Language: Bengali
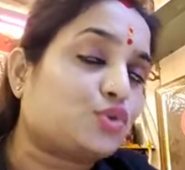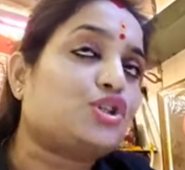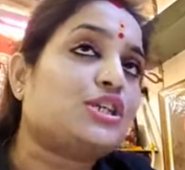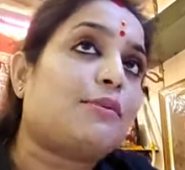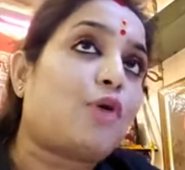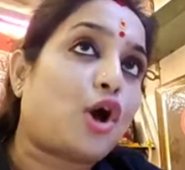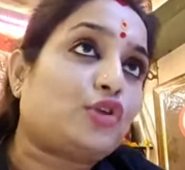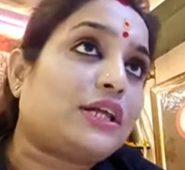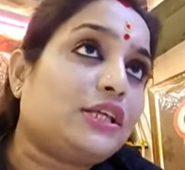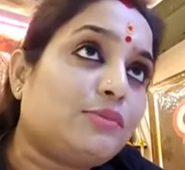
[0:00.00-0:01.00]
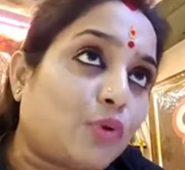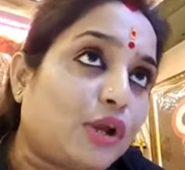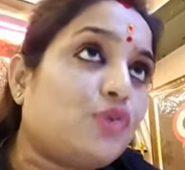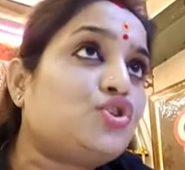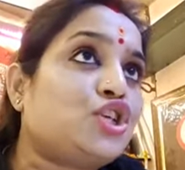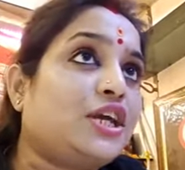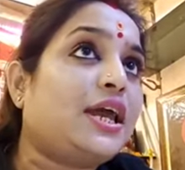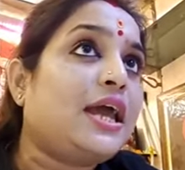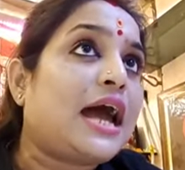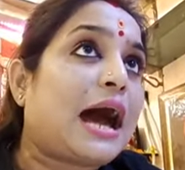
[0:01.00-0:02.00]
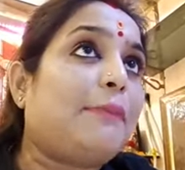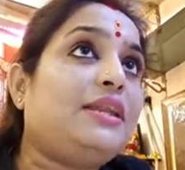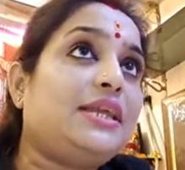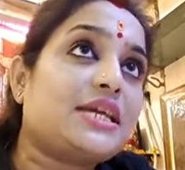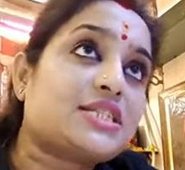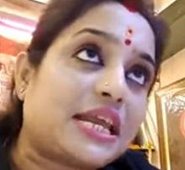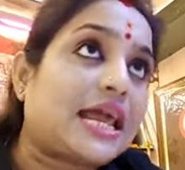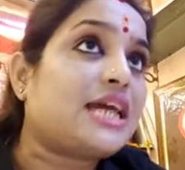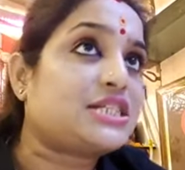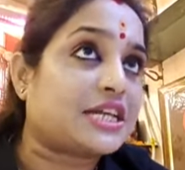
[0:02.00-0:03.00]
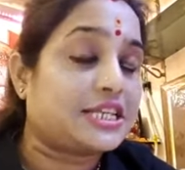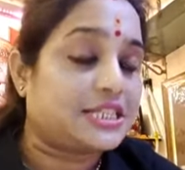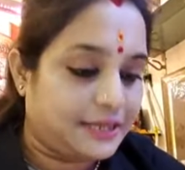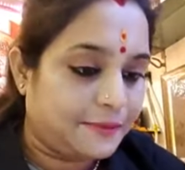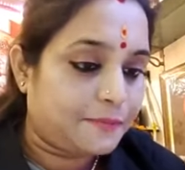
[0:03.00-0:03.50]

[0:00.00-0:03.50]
ছিলাম হয়তো একদিন বলেওছি আমি নিজে সেলাই শিখেছি